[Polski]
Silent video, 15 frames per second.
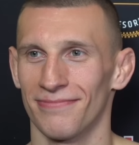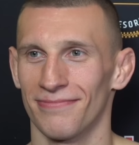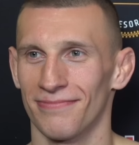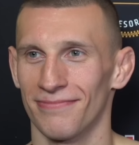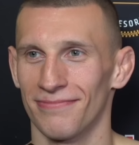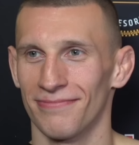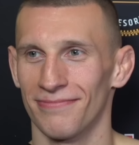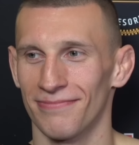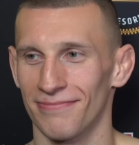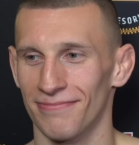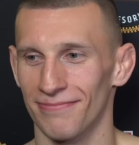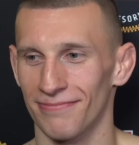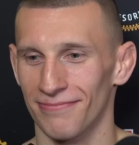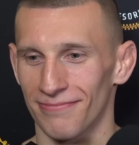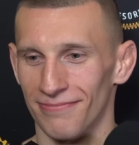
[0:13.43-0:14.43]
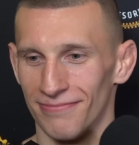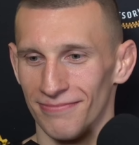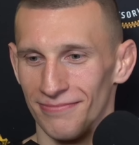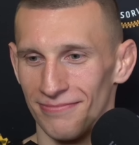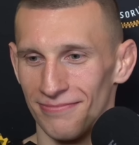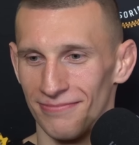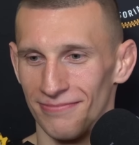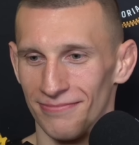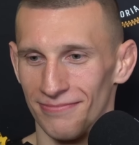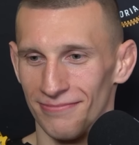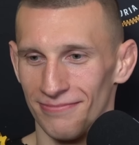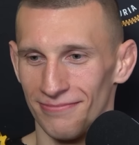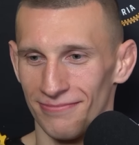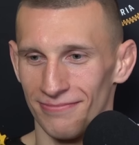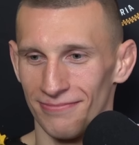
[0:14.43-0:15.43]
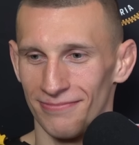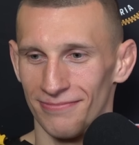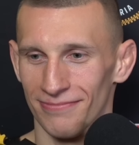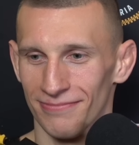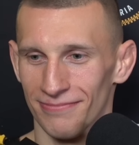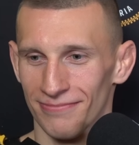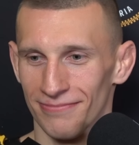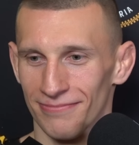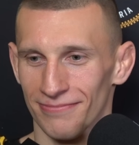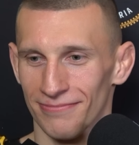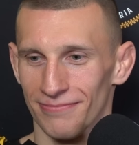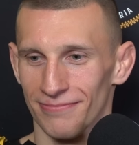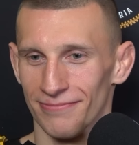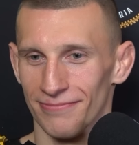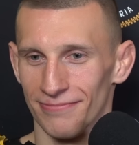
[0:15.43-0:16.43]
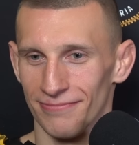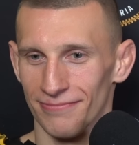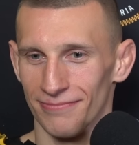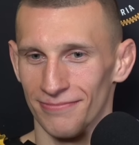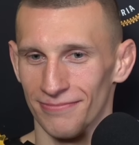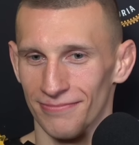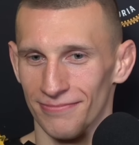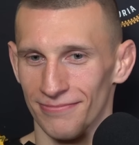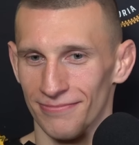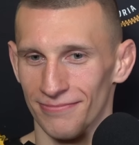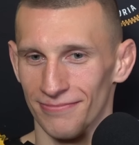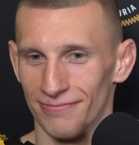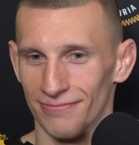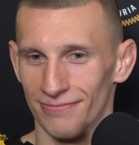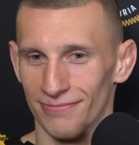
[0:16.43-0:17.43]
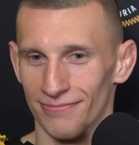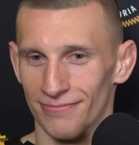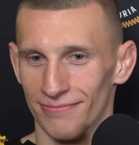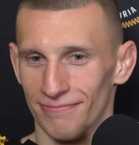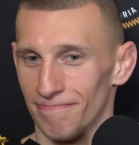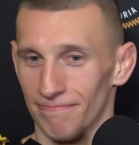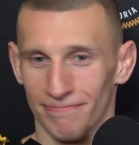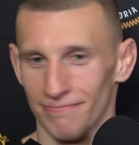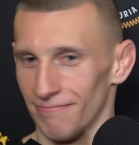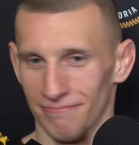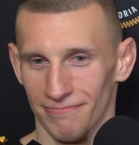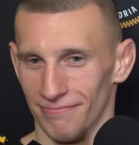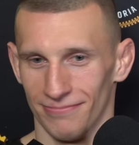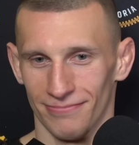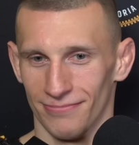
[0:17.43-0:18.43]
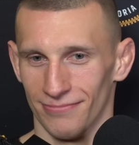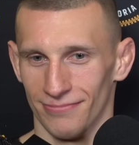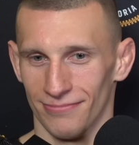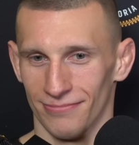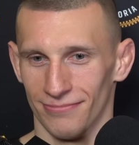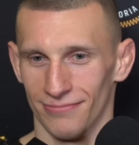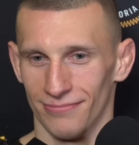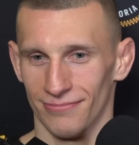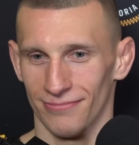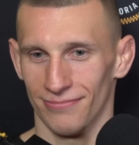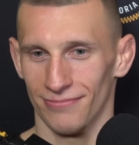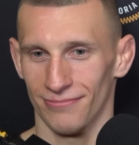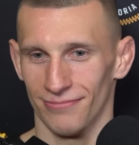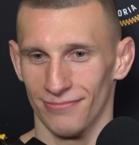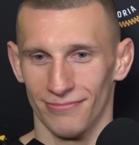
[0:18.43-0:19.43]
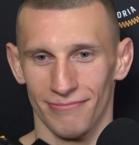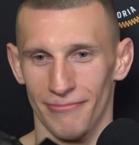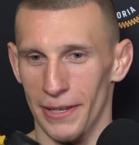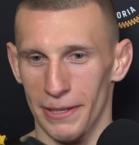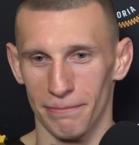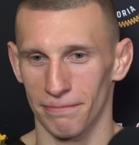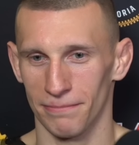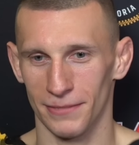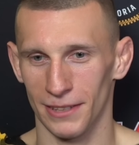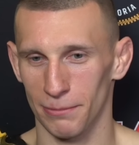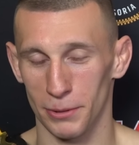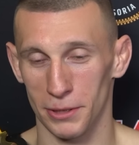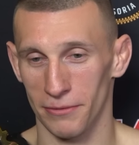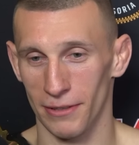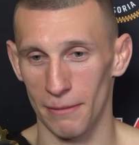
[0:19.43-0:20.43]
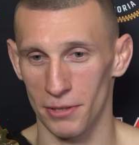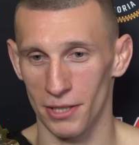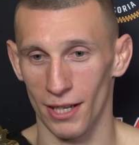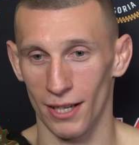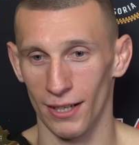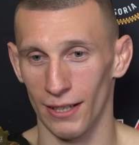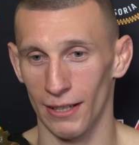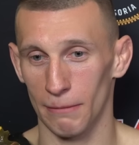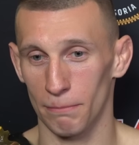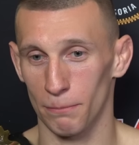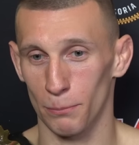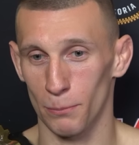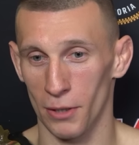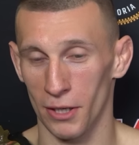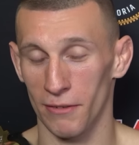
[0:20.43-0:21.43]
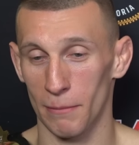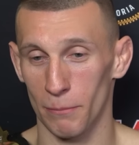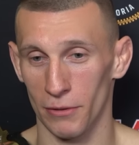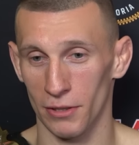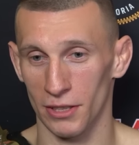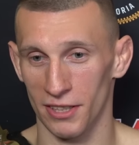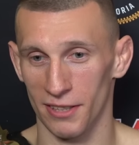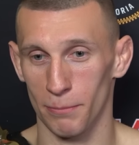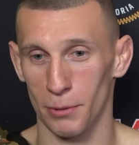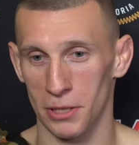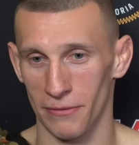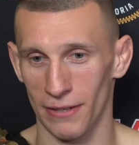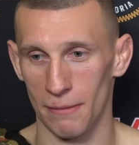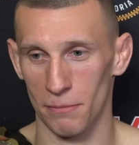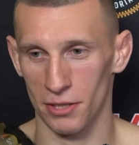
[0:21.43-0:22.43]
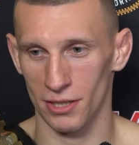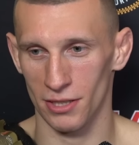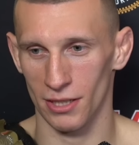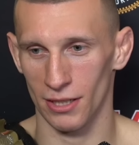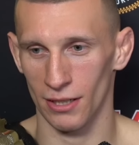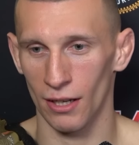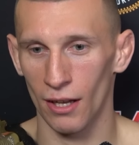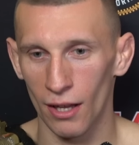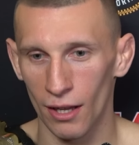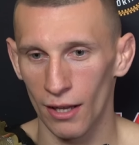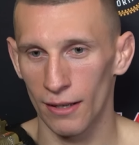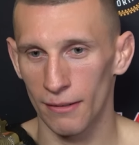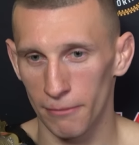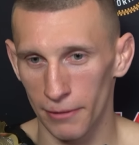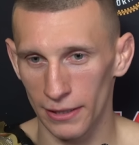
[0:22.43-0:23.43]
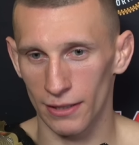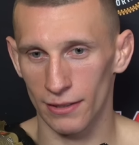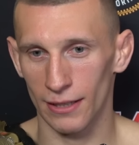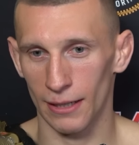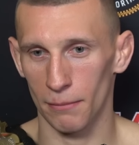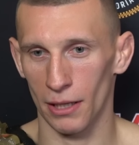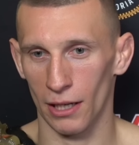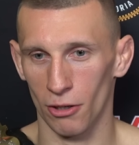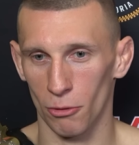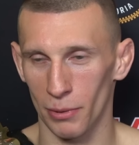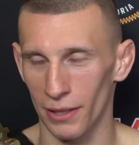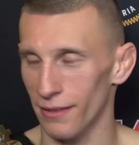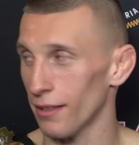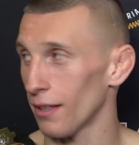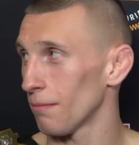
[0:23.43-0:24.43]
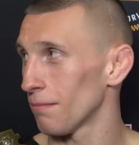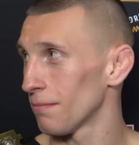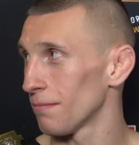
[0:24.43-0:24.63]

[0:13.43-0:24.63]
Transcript: Robert po Pogali KSW 94. Spodziewałeś się, że potrwa to tak szybko? Nie, nie spodziewałem się, ale mogę wam powiedzieć, że spodziewałem się, że wejdę tam jako bestia.